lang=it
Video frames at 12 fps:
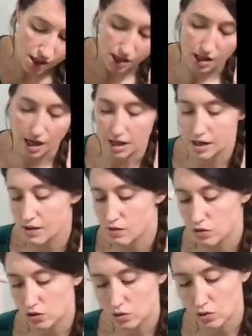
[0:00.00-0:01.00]
arrivo
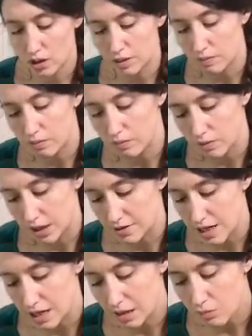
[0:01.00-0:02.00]
sulla
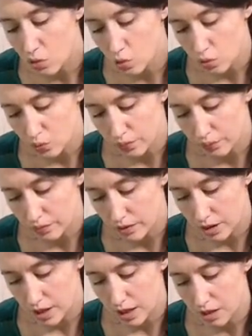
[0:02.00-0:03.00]
casella mu
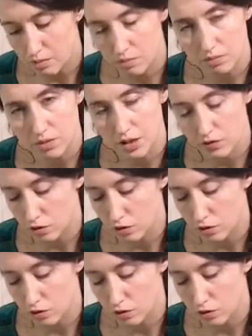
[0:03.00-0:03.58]
e devo